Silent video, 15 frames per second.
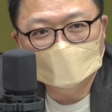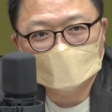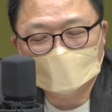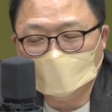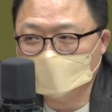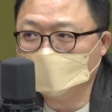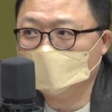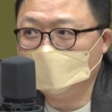
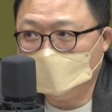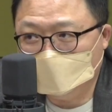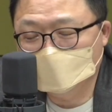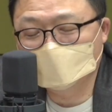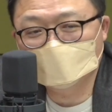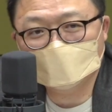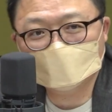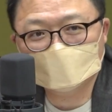계속
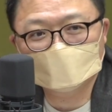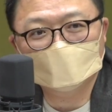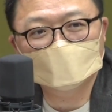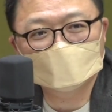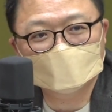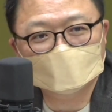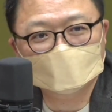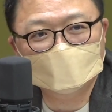방어적
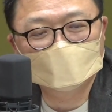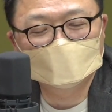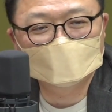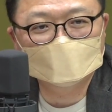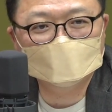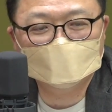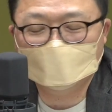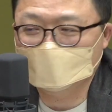수동적
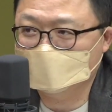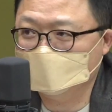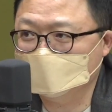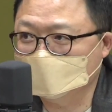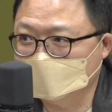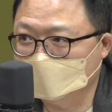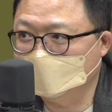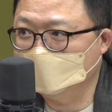태도를 취할
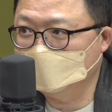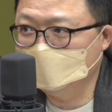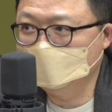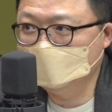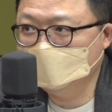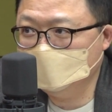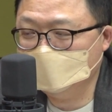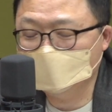것인가
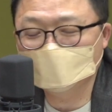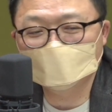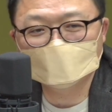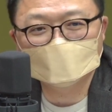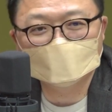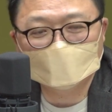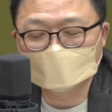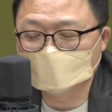이것도
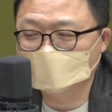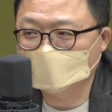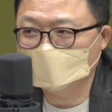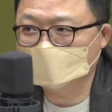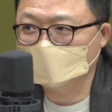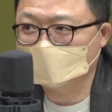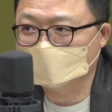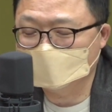좀 관전
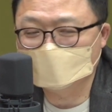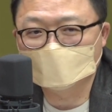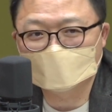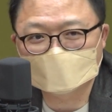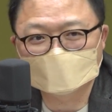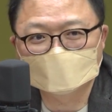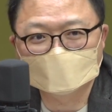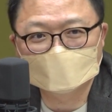포인트가 될 것
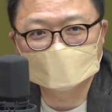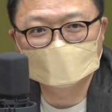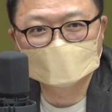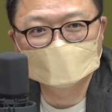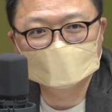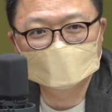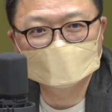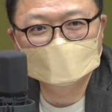같습니다. 아
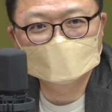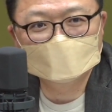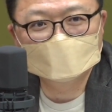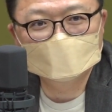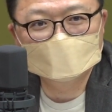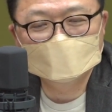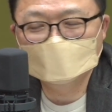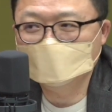그래요? 그
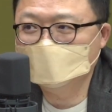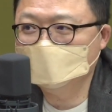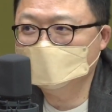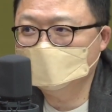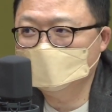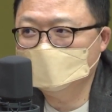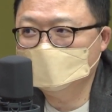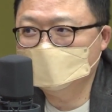태도가 지금
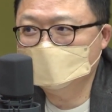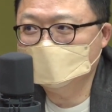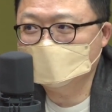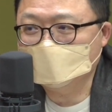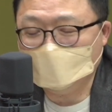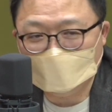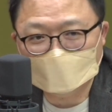계속